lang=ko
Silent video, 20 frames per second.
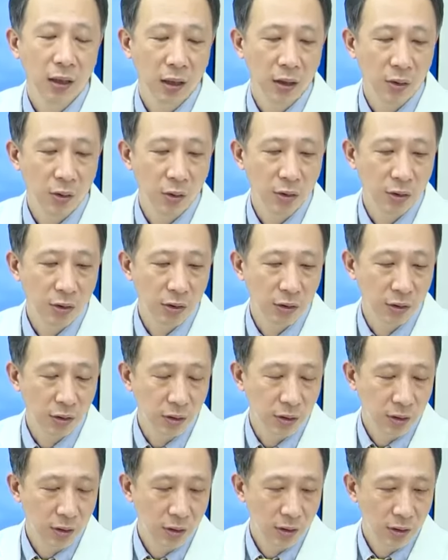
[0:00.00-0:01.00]
어,
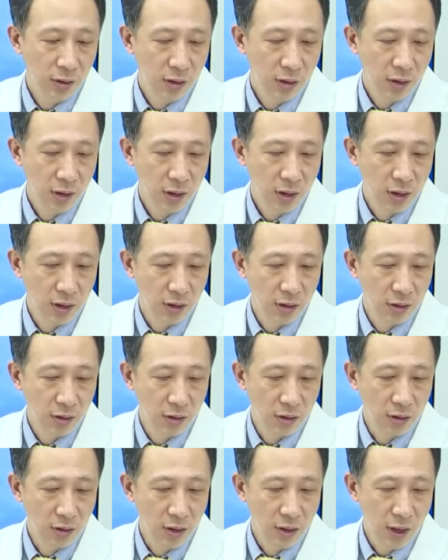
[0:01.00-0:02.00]
오늘 어,
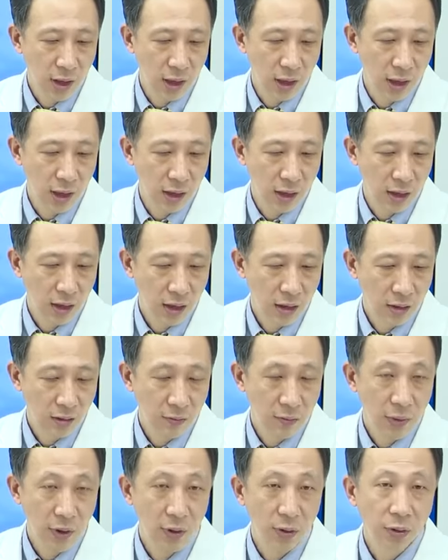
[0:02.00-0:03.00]
제가
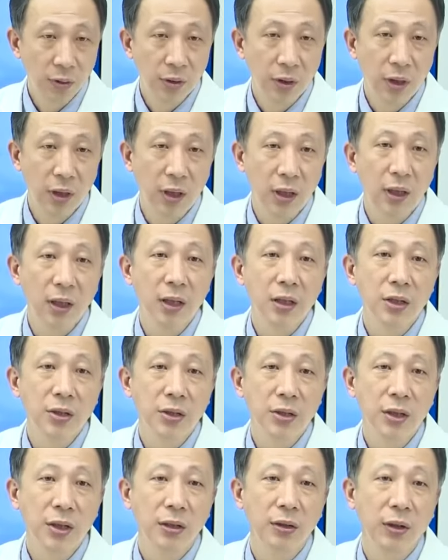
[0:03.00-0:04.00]
비온디
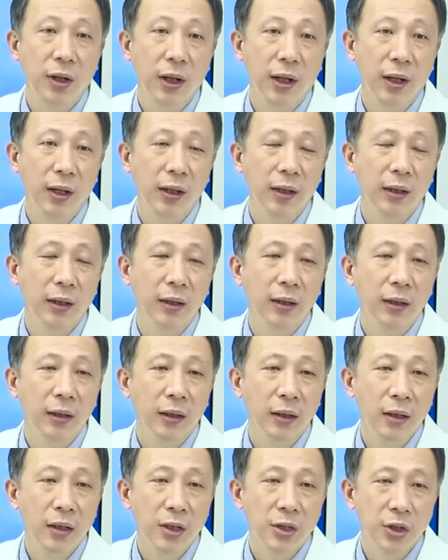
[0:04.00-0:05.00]
채널에
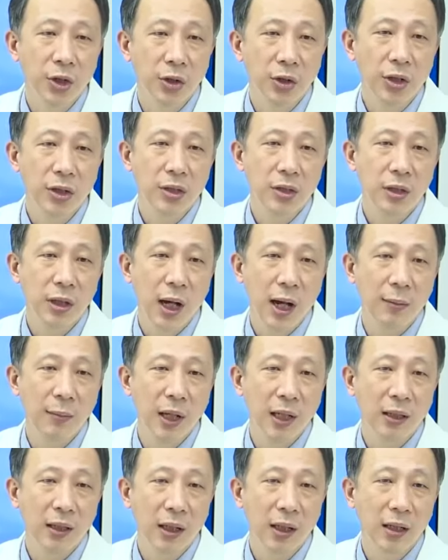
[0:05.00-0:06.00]
전립선
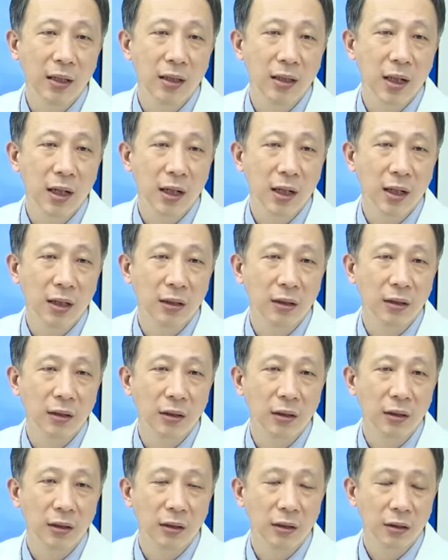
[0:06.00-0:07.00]
암에 대한
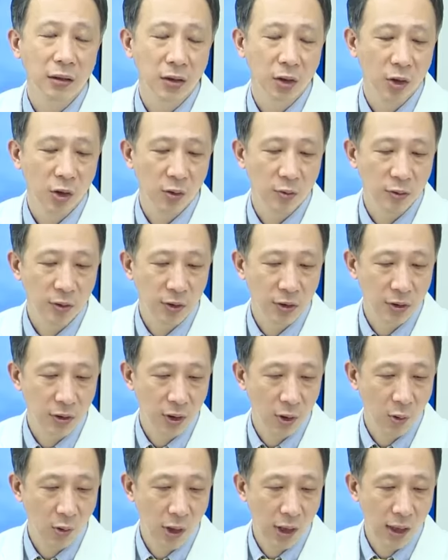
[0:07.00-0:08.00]
이야기를
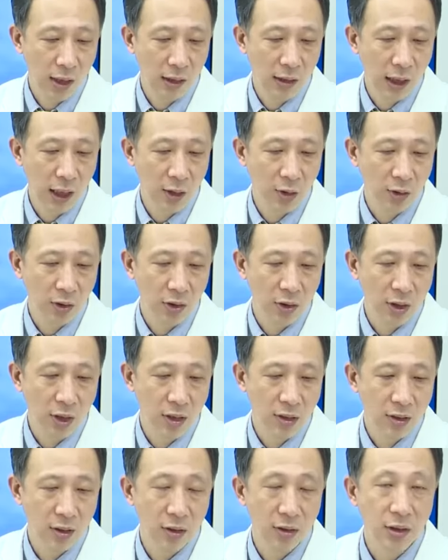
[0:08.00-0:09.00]
여러분들과 나누기
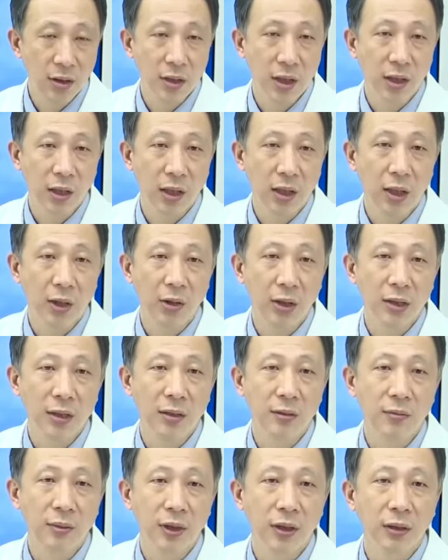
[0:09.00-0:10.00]
위해서 이 자리에
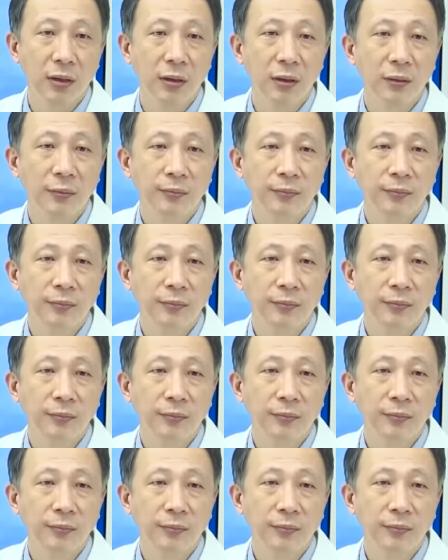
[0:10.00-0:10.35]
나왔습니다.